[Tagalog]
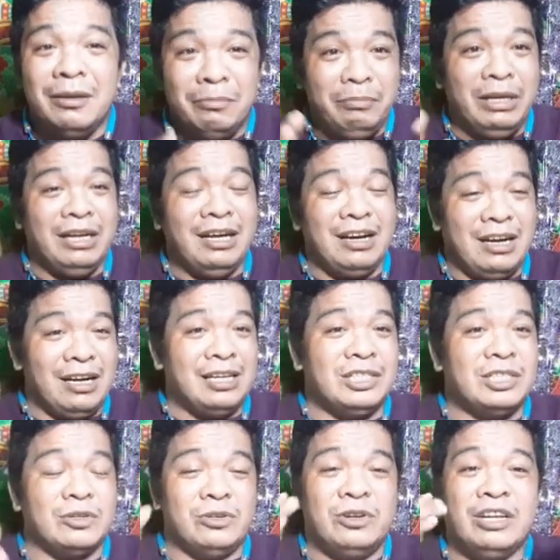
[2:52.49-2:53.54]

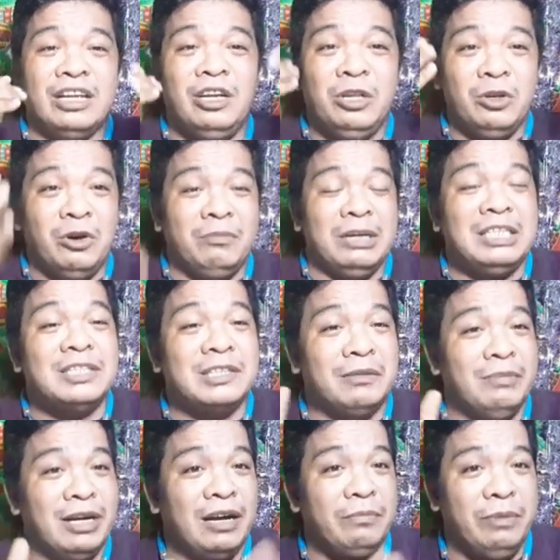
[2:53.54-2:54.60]
binakas or kinomen sa
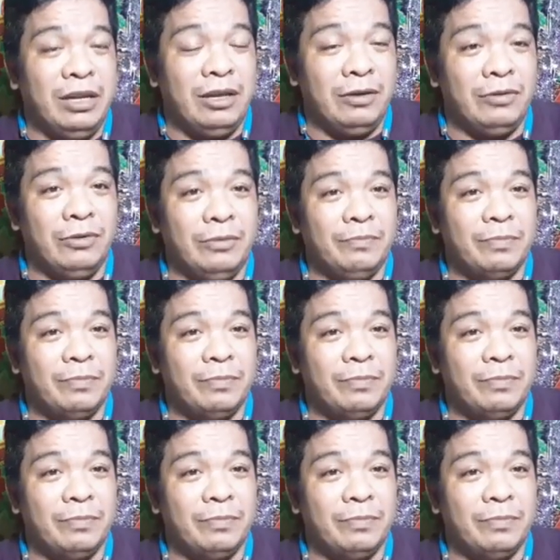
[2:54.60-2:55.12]
mga video.